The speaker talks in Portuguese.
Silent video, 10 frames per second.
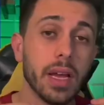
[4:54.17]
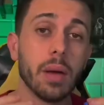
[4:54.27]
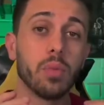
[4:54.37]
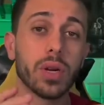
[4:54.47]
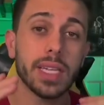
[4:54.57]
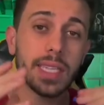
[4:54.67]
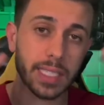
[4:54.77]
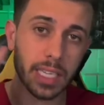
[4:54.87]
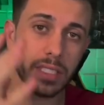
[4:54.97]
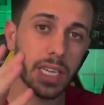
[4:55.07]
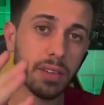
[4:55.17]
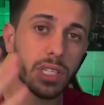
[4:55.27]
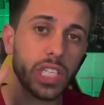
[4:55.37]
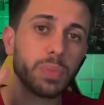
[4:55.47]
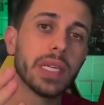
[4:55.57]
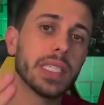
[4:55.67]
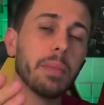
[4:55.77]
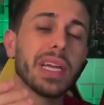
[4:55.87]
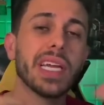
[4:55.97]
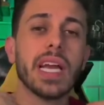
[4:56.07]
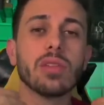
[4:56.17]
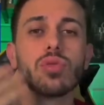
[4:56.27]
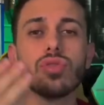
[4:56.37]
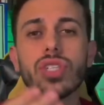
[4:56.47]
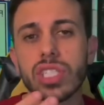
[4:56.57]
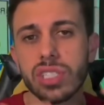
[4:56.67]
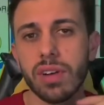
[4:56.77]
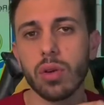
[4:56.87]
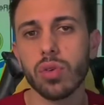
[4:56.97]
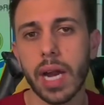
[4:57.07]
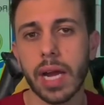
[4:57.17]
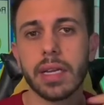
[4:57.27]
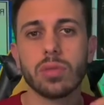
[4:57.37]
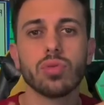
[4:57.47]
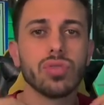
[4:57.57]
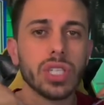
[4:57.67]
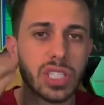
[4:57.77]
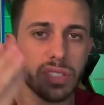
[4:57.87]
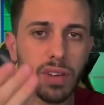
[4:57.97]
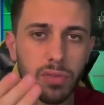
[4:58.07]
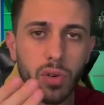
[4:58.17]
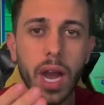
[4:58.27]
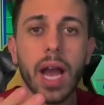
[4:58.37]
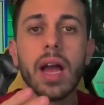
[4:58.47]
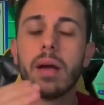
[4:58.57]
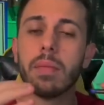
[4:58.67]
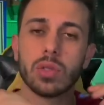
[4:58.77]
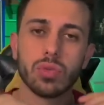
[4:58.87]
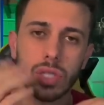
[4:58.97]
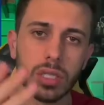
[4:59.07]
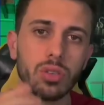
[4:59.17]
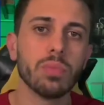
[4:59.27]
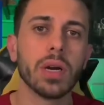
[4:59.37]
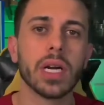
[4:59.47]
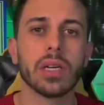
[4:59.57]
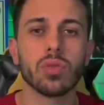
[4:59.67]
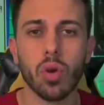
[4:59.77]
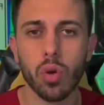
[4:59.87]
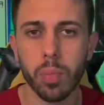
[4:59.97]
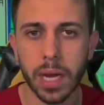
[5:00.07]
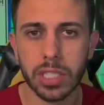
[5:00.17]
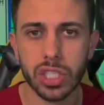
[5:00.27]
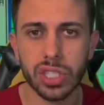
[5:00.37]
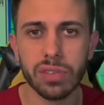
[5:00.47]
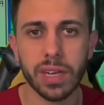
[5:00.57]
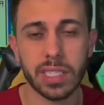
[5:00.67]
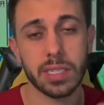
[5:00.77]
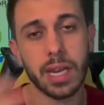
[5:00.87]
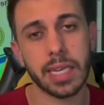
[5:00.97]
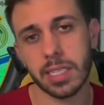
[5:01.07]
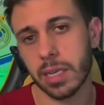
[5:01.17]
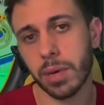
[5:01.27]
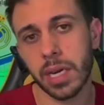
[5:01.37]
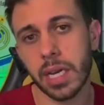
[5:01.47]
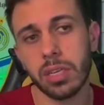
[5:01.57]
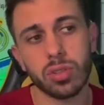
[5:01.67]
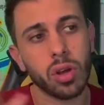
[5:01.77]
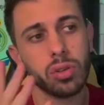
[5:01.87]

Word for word: Porque trazendo isso aqui vocês percebem que nem todo dia a gente vai lucrar, nem todo dia a gente vai forrar. Mas com gestão de banca, no longo prazo a gente vence. Essa semana aí, só